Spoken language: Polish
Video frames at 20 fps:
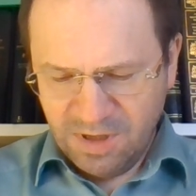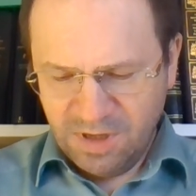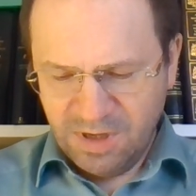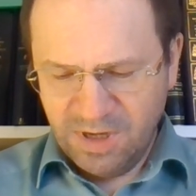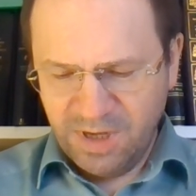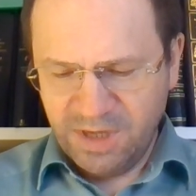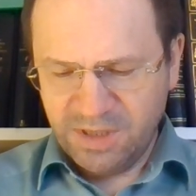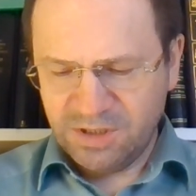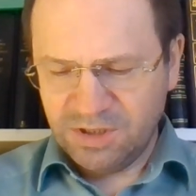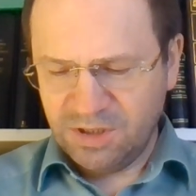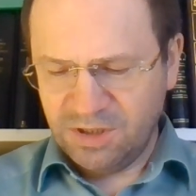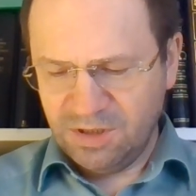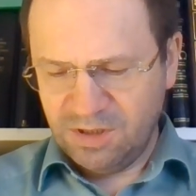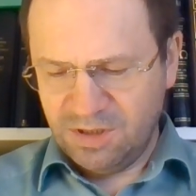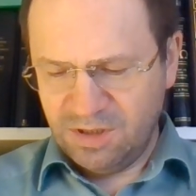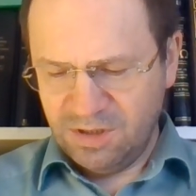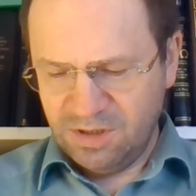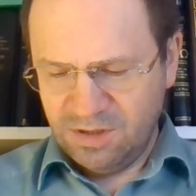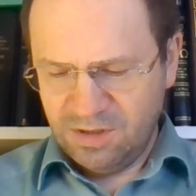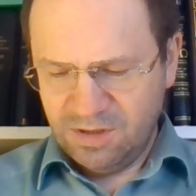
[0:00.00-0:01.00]
Lecz
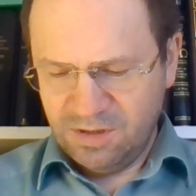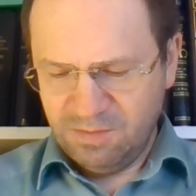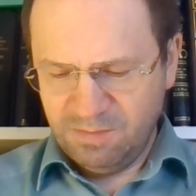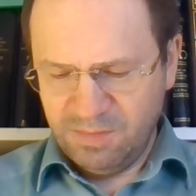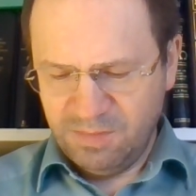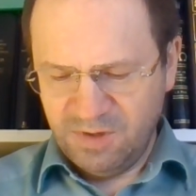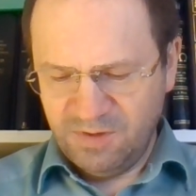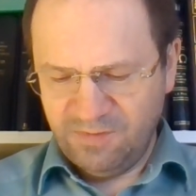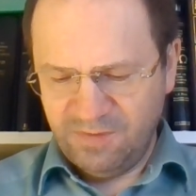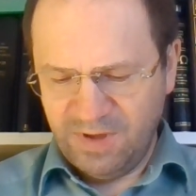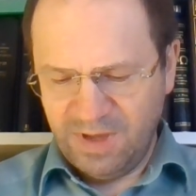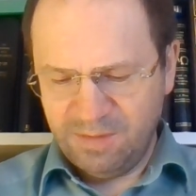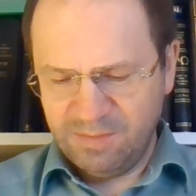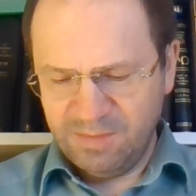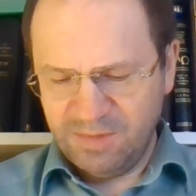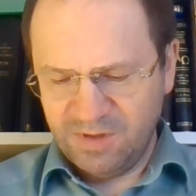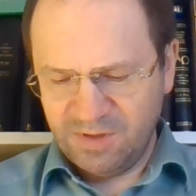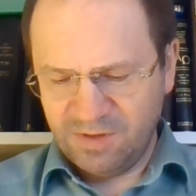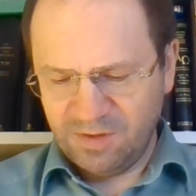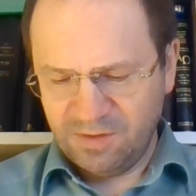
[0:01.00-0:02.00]
gdy
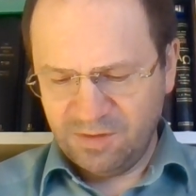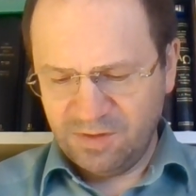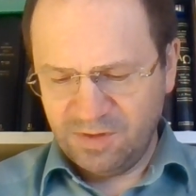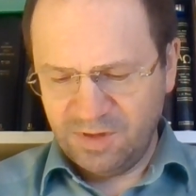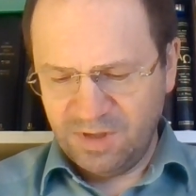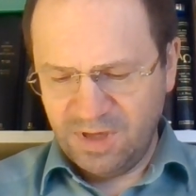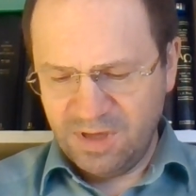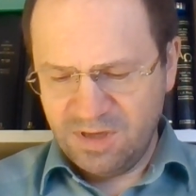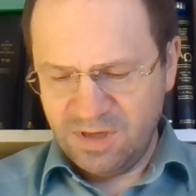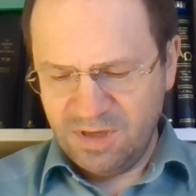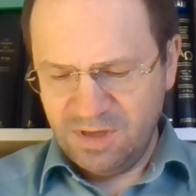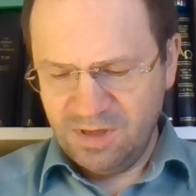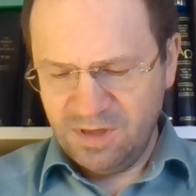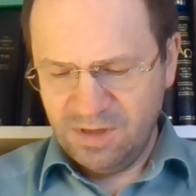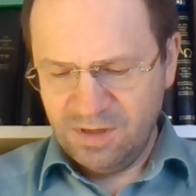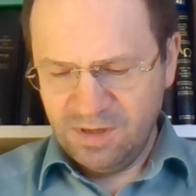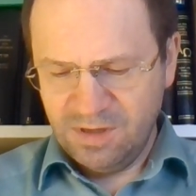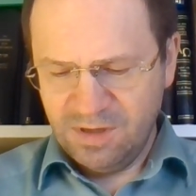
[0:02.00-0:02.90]
bywamy sądzeni,